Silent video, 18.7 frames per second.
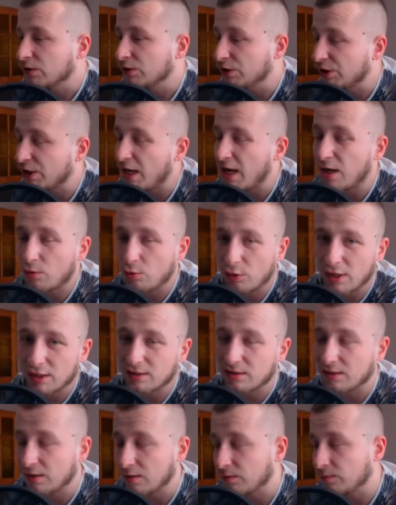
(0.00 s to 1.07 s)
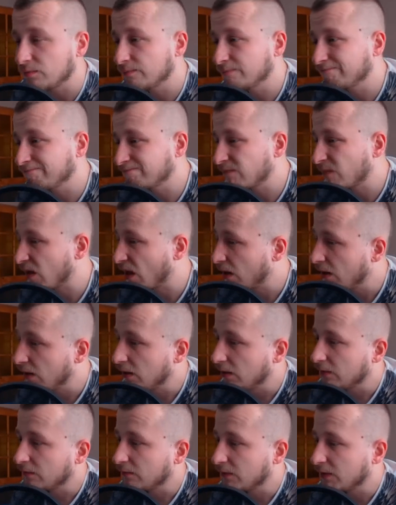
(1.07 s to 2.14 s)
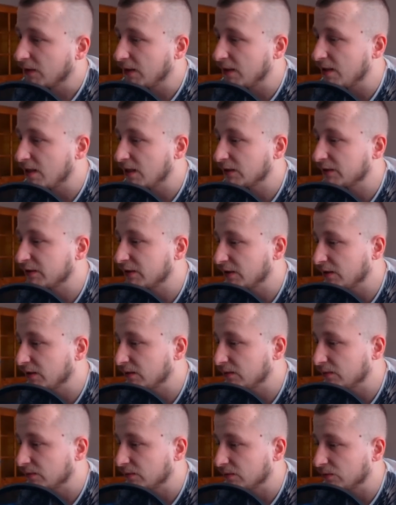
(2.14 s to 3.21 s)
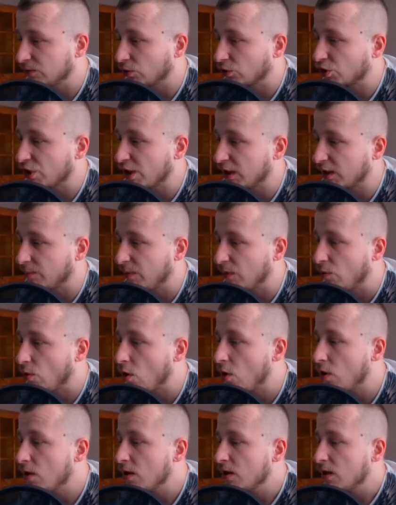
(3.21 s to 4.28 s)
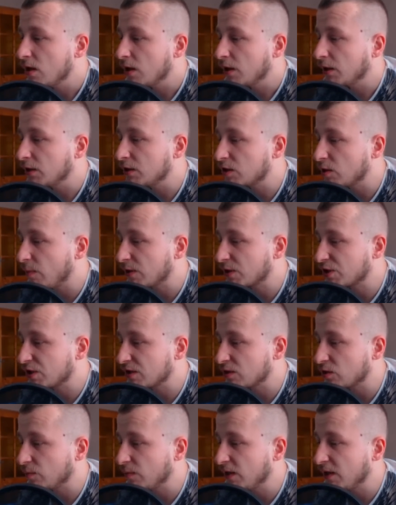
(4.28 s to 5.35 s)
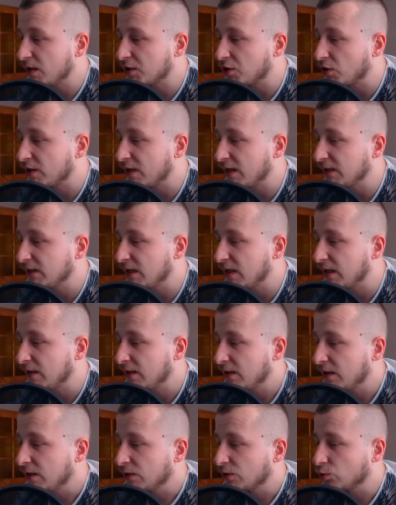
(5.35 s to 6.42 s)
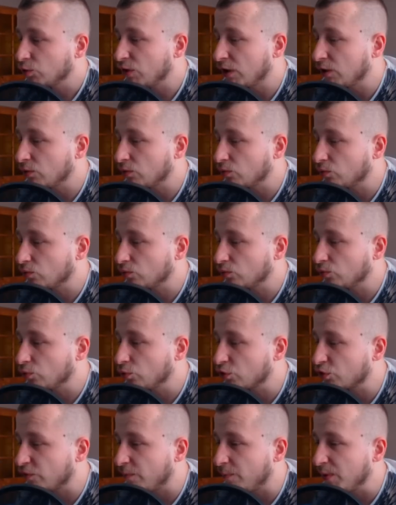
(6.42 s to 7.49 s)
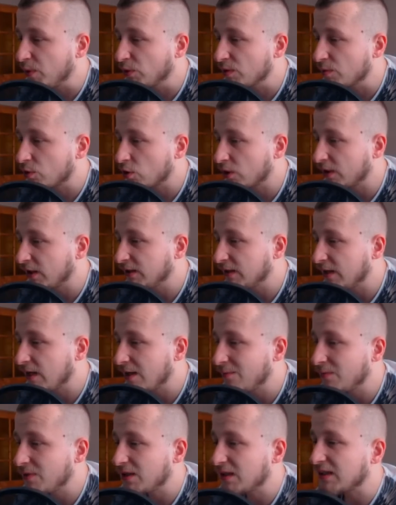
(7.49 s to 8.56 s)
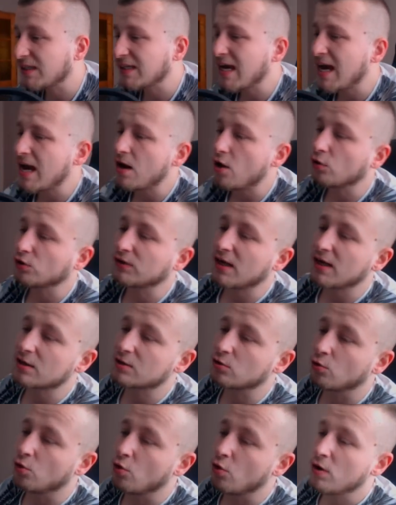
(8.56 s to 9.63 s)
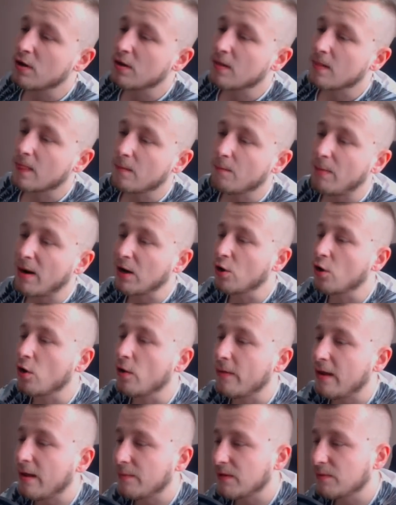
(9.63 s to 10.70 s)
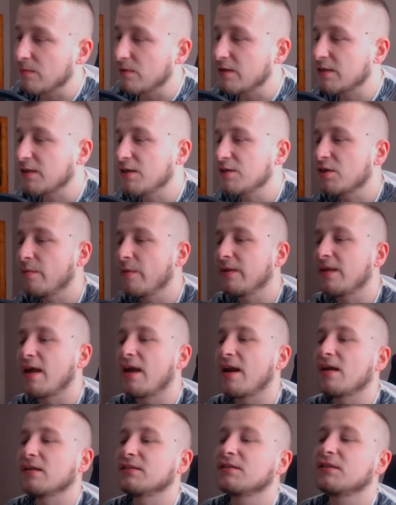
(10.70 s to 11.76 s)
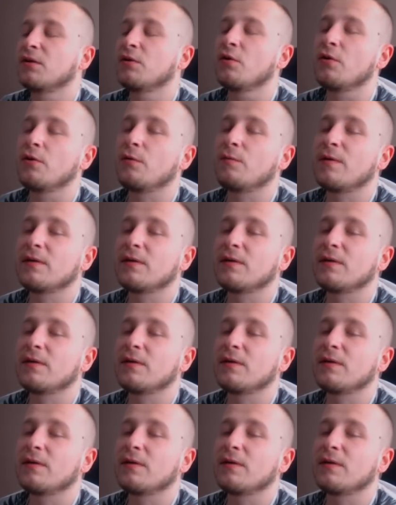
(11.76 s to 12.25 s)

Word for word: Dzisiaj akurat 11 do 3 było i zobaczcie sobie, Hogrider tutaj już wbił tym Hogriderem ja od razu balonem i myślę sobie teraz, kurwa,